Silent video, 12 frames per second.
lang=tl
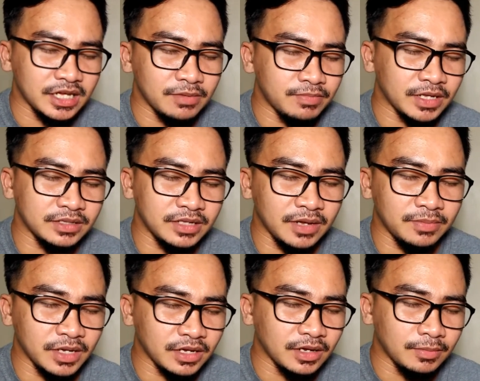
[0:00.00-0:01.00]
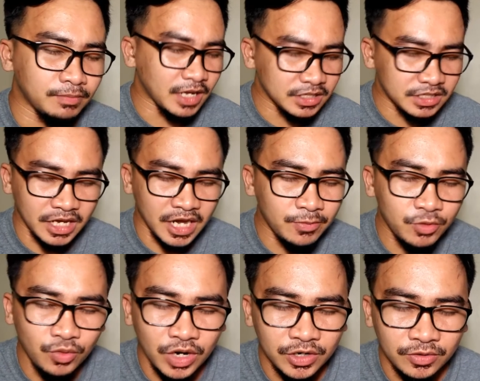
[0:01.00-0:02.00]
ng pandemic. Bless
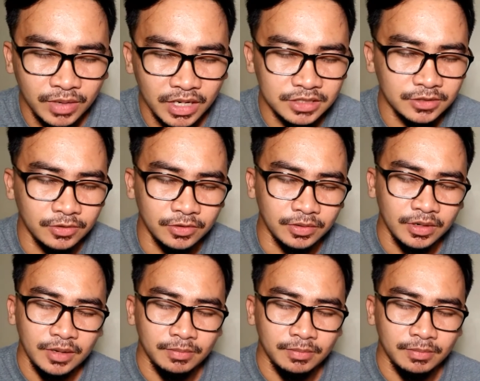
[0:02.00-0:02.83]
every one of us, Lord.